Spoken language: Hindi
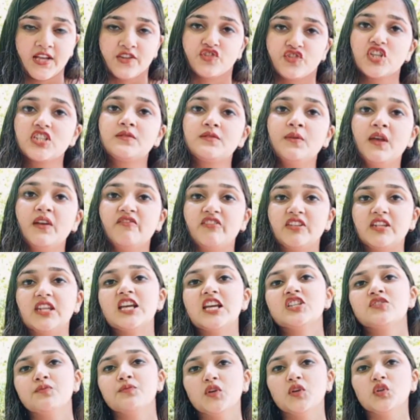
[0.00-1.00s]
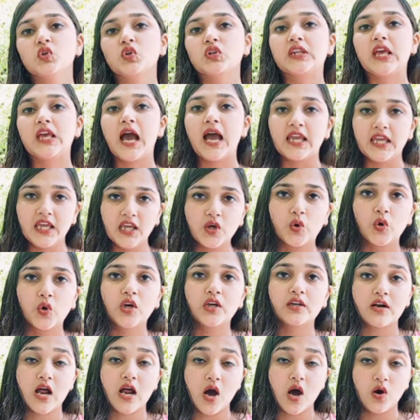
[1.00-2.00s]
जिसमें विदेश में तो क्या ही
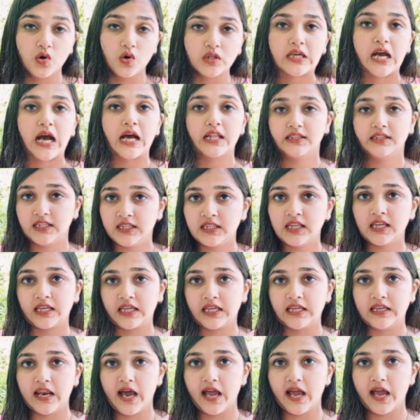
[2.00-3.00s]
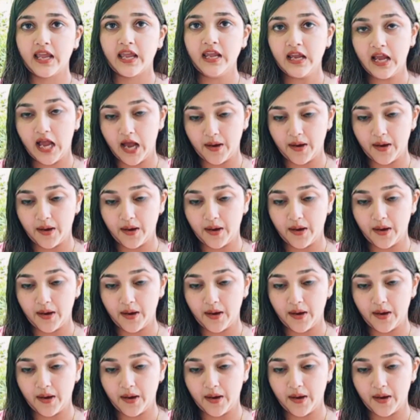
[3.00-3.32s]
गुल राहुल गांधी ने खिलाए